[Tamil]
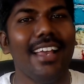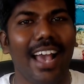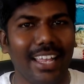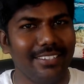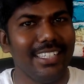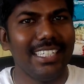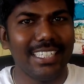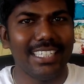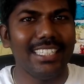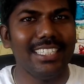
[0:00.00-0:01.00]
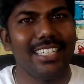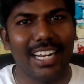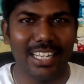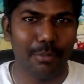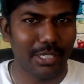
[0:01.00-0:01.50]
அது வந்து டிட்டர்ஜென்ட்
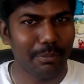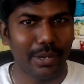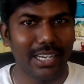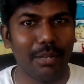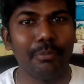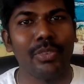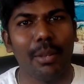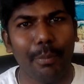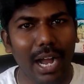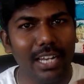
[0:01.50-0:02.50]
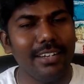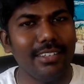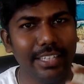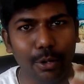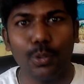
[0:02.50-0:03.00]
கலக்கப்பட்ட பாலாம் பாலில்
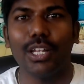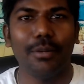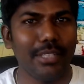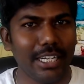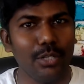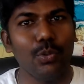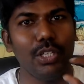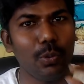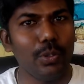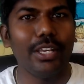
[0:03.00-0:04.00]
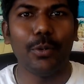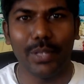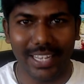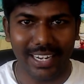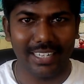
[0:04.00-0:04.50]
வந்து எவ்வளோ தான் நம்ம தண்ணி ஊற்றி குலுக்கி
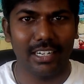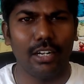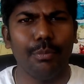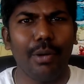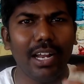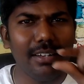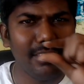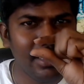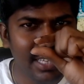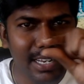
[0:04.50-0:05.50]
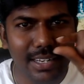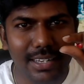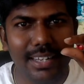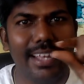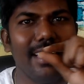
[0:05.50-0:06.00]
குலுக்கி கலக்கணும் பாலில் வந்து தின்
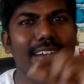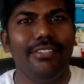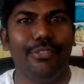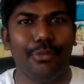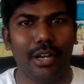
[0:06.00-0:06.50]
லேயர் ஆஃப்